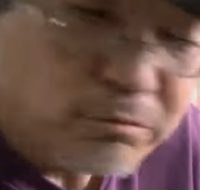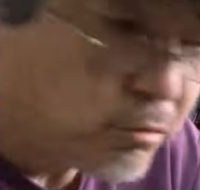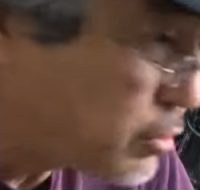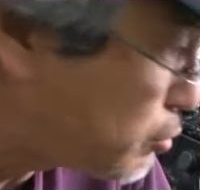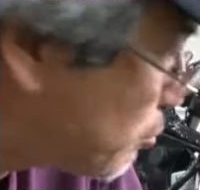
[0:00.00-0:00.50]

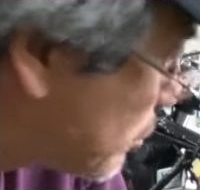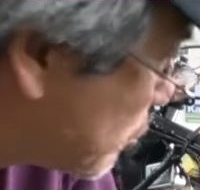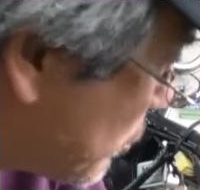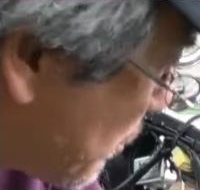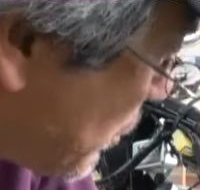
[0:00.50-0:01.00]
大丈夫だと
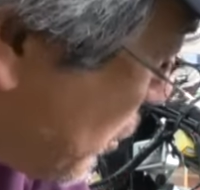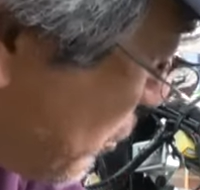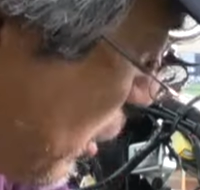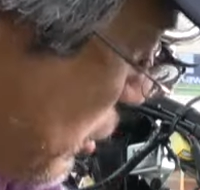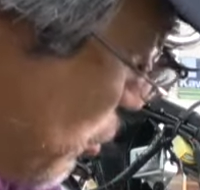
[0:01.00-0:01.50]
思うと、やっぱり
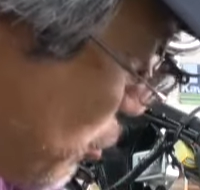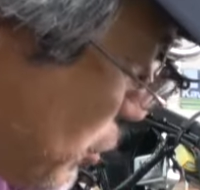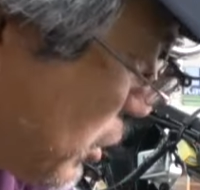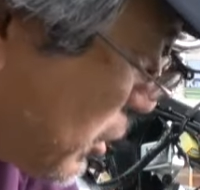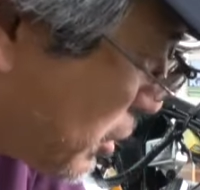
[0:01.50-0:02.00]
中に残っ
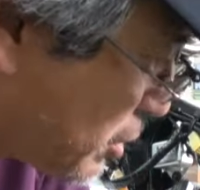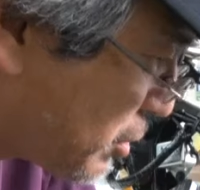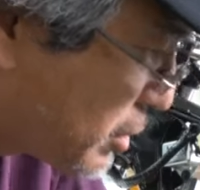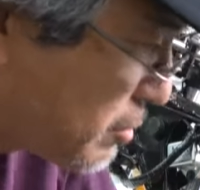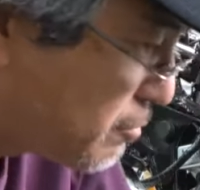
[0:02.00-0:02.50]
てたあれが
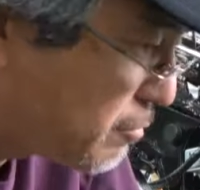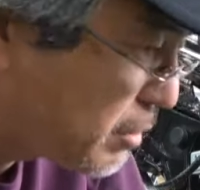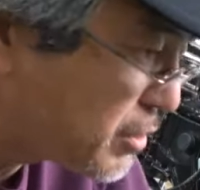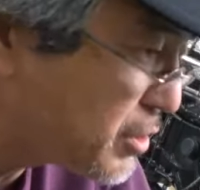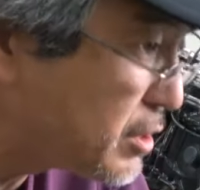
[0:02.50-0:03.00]
な
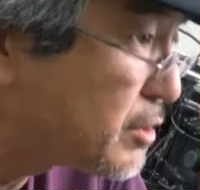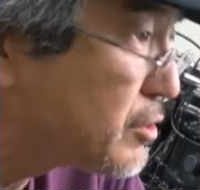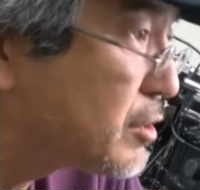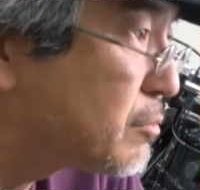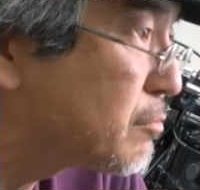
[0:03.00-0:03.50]
悪さしてたん
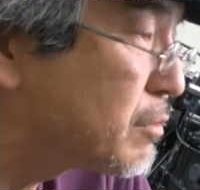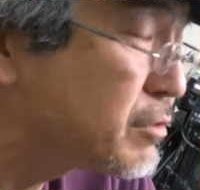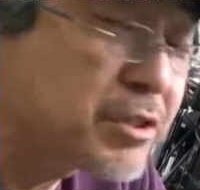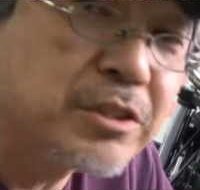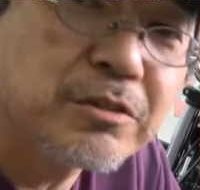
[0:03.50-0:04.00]
じゃないのか、悪
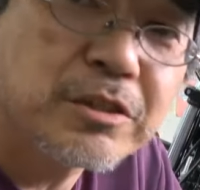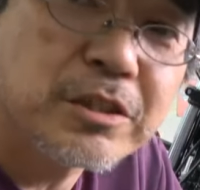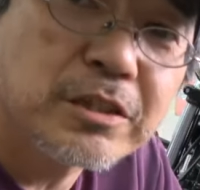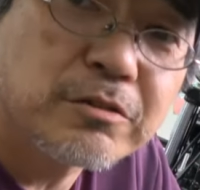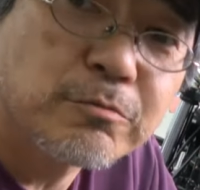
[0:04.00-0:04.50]
さしてんじゃな
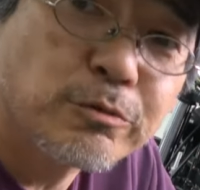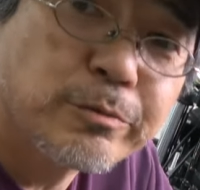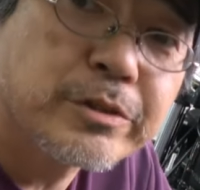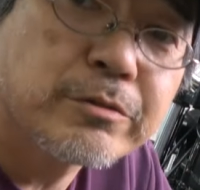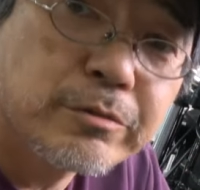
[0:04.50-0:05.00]
いかって思い
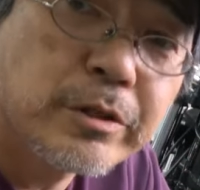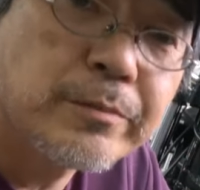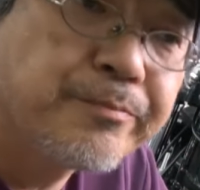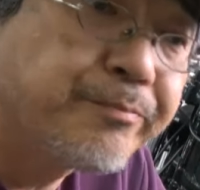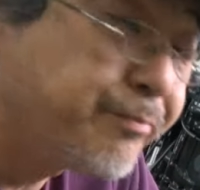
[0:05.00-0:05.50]
ますけどね。
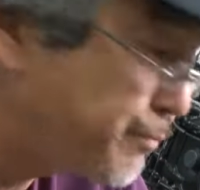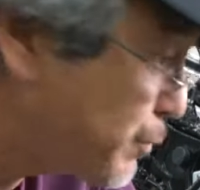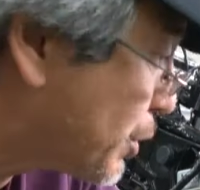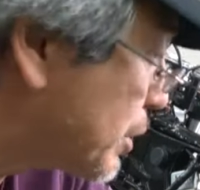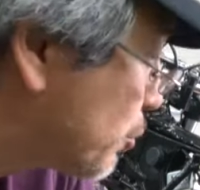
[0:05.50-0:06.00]

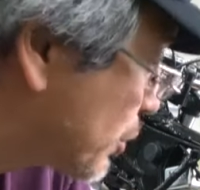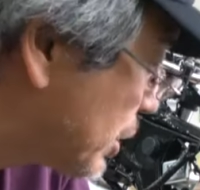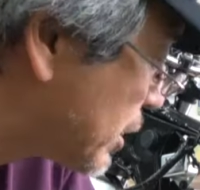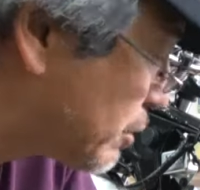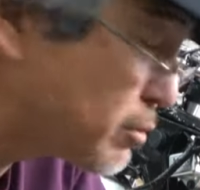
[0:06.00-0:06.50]
溶け、溶け
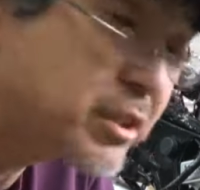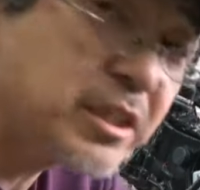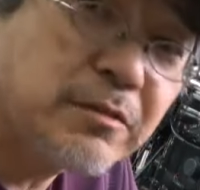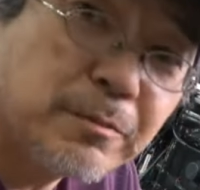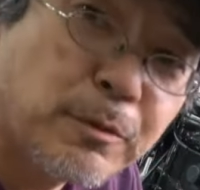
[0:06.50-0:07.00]
たけど、綺
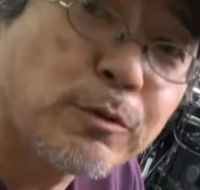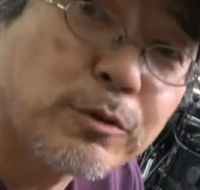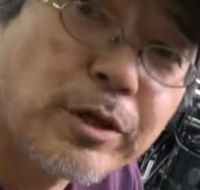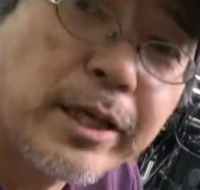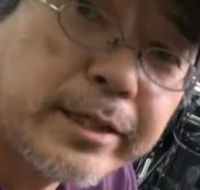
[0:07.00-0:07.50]
麗にやる方が
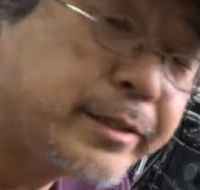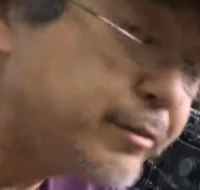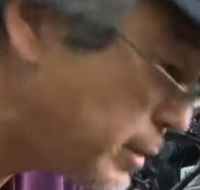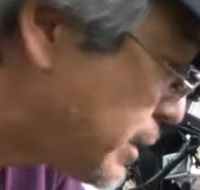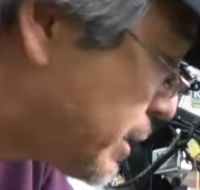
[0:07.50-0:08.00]
溶けないっていうね。